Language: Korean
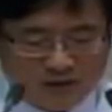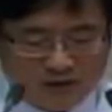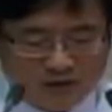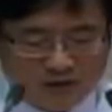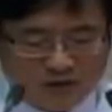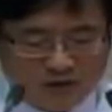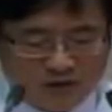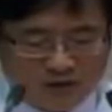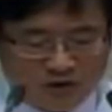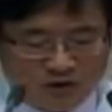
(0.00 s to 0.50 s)

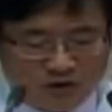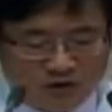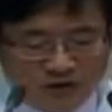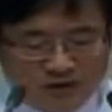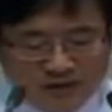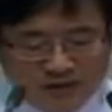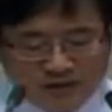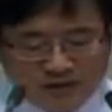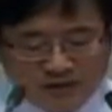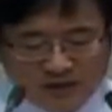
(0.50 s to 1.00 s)
극률과
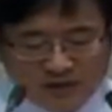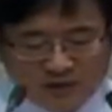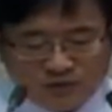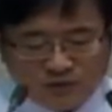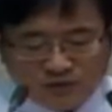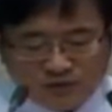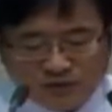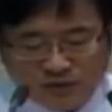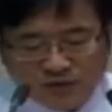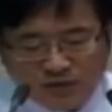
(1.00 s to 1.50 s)
인자가
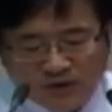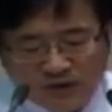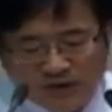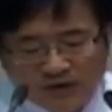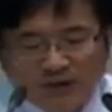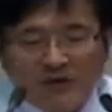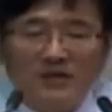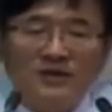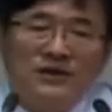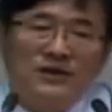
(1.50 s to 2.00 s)
풍성한
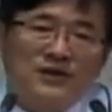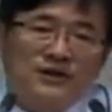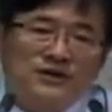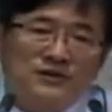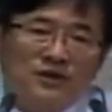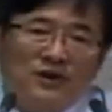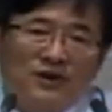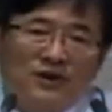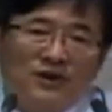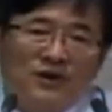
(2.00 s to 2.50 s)

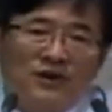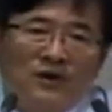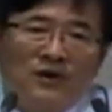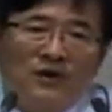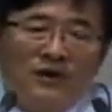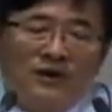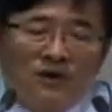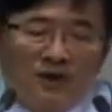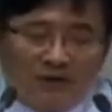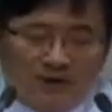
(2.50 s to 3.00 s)
하나님께서
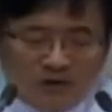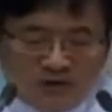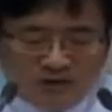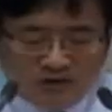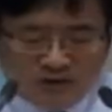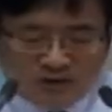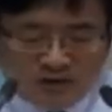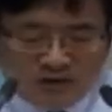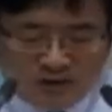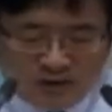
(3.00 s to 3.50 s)

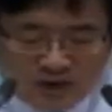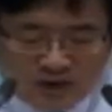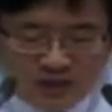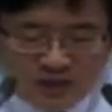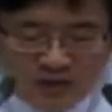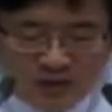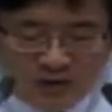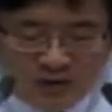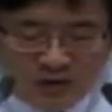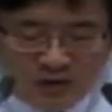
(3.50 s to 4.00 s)
역경을
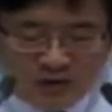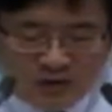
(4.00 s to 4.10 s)
이기고